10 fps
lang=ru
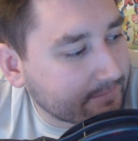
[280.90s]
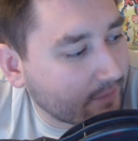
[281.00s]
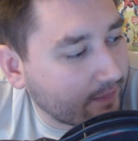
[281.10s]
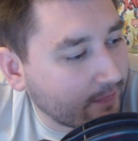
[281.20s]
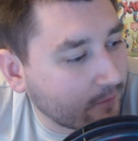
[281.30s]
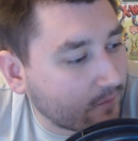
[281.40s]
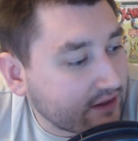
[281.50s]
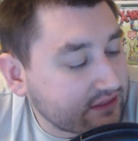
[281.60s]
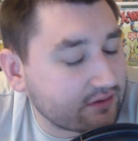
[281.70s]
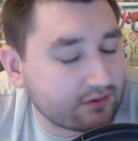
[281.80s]
ну,
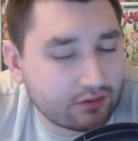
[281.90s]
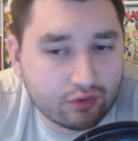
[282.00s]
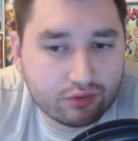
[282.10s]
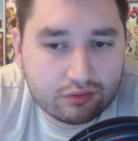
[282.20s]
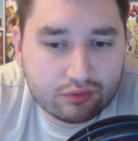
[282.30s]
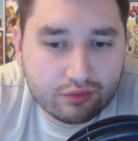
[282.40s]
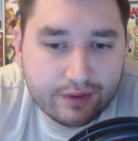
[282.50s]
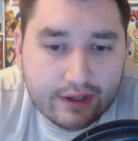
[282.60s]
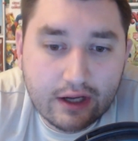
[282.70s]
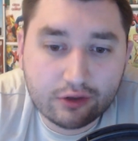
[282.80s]
от, э,
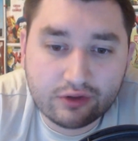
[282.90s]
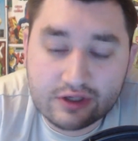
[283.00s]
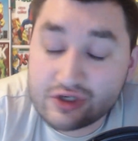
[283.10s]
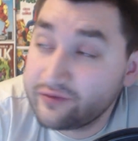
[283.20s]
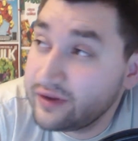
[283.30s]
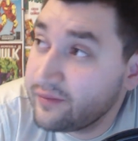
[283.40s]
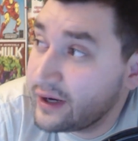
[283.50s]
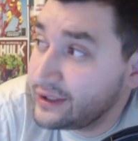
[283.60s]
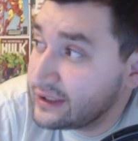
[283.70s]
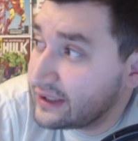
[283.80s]
убирают наше
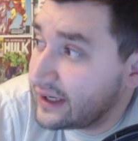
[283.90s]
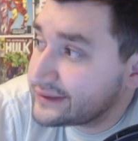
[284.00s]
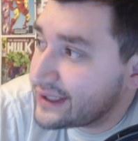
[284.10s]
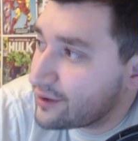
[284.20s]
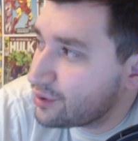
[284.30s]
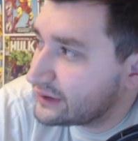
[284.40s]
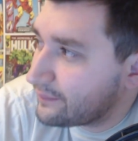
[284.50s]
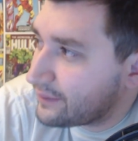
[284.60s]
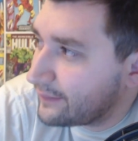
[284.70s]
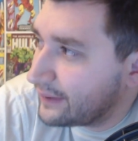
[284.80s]
внимание от какой-то
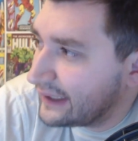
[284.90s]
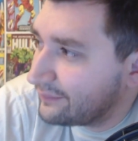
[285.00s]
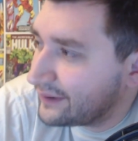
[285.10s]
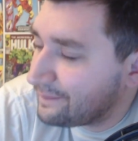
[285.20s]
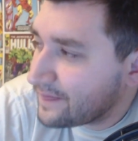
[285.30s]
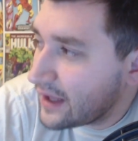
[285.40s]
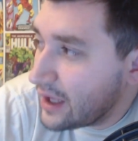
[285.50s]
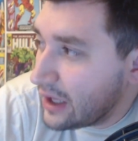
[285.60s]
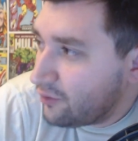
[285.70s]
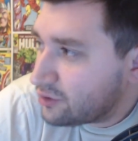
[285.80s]
проблемы.
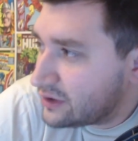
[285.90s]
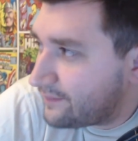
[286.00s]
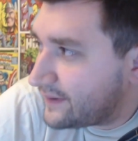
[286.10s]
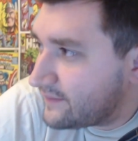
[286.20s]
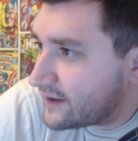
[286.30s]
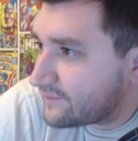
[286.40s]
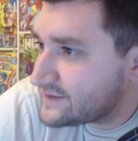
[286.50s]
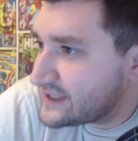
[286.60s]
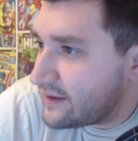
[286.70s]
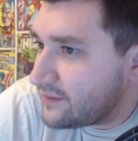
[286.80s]
Вот, например,
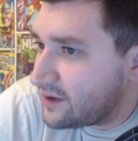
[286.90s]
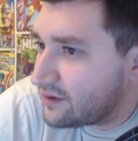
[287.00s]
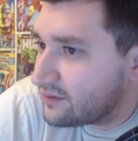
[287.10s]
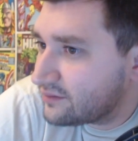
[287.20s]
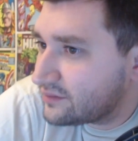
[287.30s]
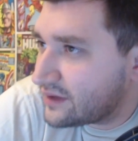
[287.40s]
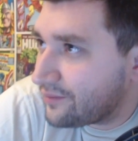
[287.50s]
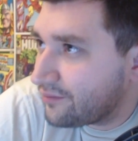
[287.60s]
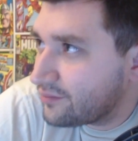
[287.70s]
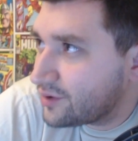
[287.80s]
всеми
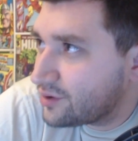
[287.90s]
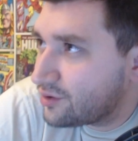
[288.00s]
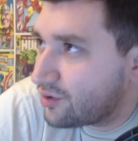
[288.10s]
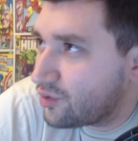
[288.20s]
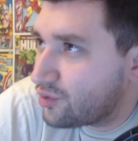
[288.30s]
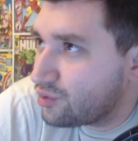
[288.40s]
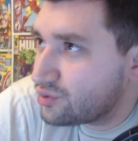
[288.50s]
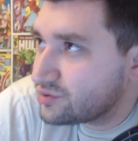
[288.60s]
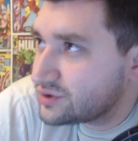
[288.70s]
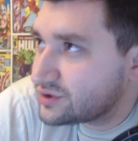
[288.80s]
там
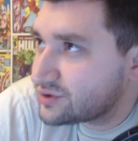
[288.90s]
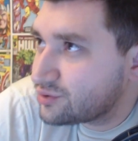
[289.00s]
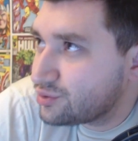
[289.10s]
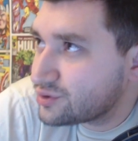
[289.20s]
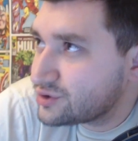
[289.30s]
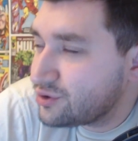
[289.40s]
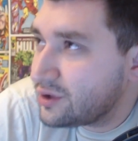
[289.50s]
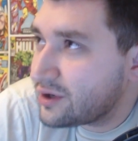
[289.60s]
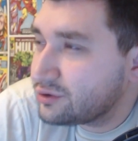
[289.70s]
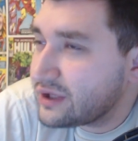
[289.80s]
курс, курс
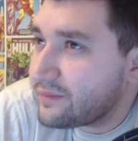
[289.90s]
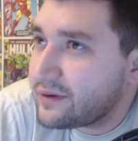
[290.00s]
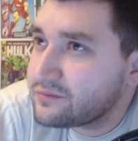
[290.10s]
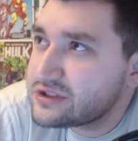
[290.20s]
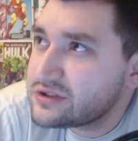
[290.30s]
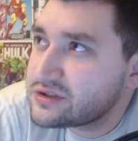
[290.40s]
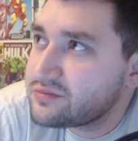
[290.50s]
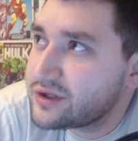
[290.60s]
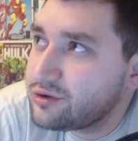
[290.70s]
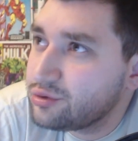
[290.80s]
доллара, вот я прям
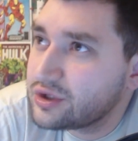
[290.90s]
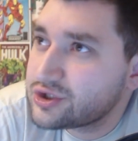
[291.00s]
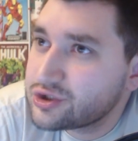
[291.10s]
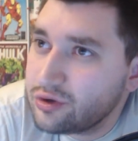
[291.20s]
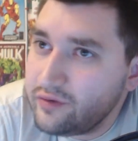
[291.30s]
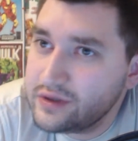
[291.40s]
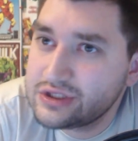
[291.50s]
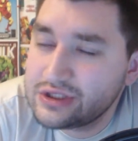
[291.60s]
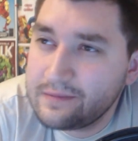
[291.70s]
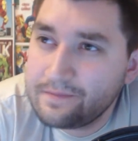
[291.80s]
смотрю наши
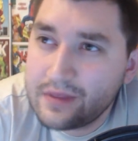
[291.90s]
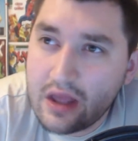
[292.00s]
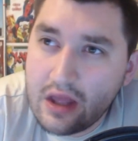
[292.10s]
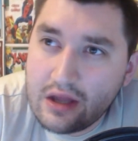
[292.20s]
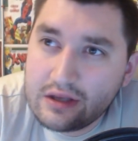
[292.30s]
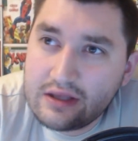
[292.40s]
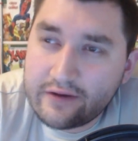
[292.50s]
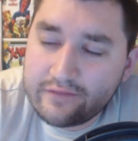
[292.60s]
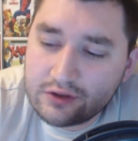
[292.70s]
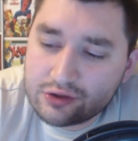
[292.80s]
новости, я
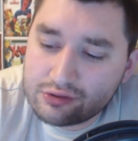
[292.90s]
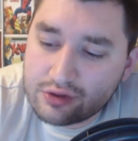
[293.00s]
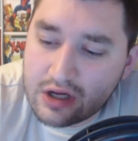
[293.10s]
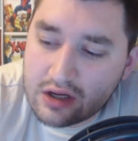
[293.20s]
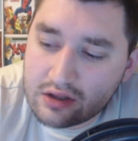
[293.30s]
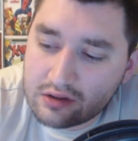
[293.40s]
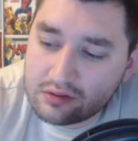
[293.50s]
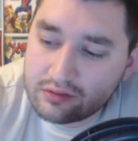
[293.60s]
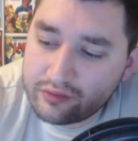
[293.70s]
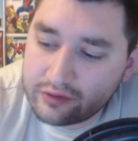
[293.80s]
вижу, как э,
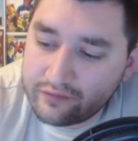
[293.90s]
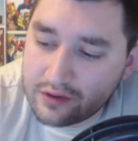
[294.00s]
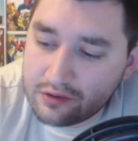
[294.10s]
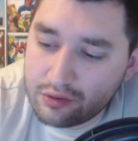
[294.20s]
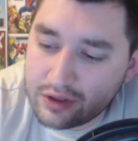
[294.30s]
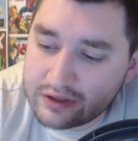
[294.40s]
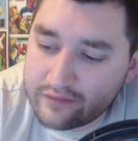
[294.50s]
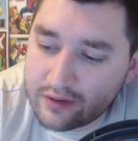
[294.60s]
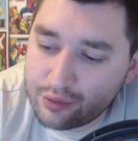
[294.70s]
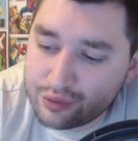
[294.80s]
вот вокруг
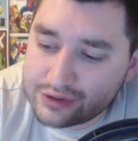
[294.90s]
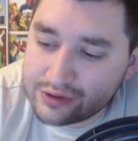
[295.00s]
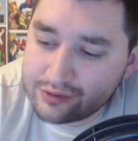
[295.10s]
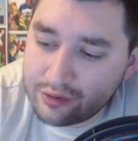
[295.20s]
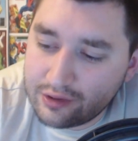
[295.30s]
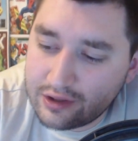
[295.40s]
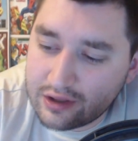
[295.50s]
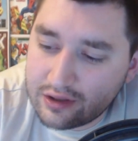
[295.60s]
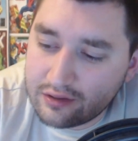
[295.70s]
этого курса доллара